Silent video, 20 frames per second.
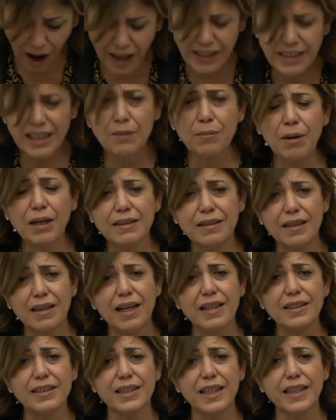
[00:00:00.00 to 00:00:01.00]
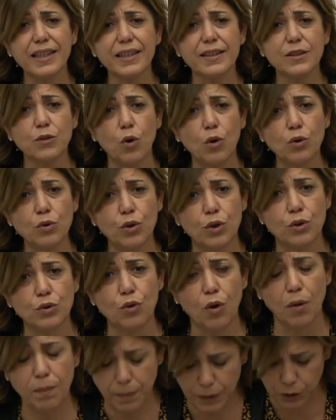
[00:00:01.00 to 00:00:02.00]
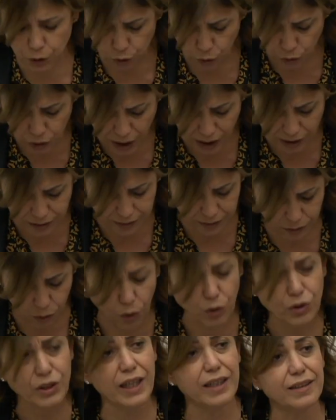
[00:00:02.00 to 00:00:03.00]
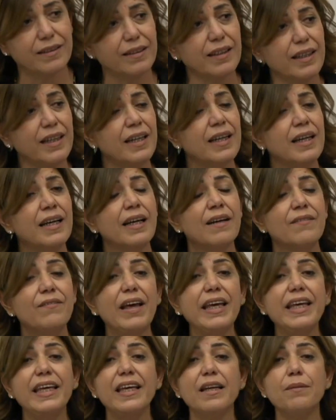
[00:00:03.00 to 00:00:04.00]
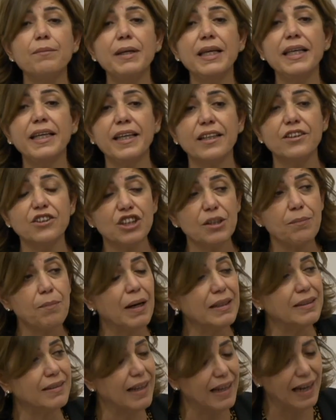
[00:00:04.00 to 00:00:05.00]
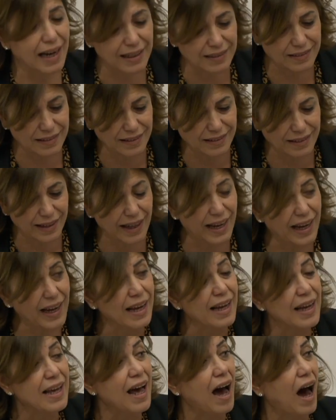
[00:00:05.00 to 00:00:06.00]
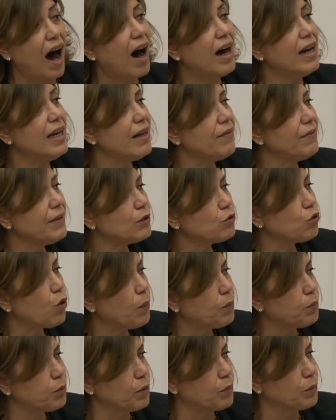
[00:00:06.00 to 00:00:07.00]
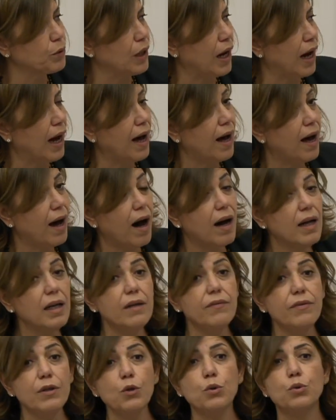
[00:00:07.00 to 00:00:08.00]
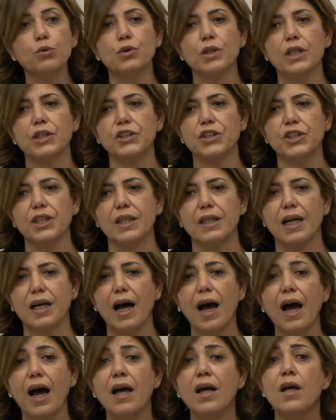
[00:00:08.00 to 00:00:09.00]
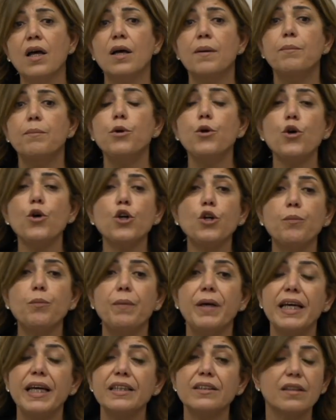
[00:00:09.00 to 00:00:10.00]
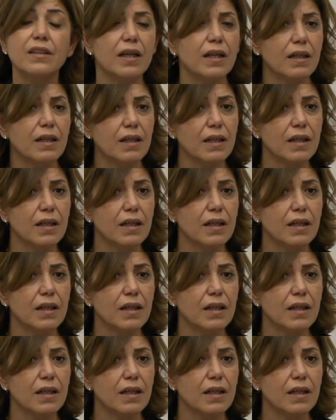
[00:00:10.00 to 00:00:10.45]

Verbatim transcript: hangi maddeler? 8, 14, 15, 16, 17 ve 22. maddelerde de Alevi toplumuna, Alevi yurttaşlarına büyük bir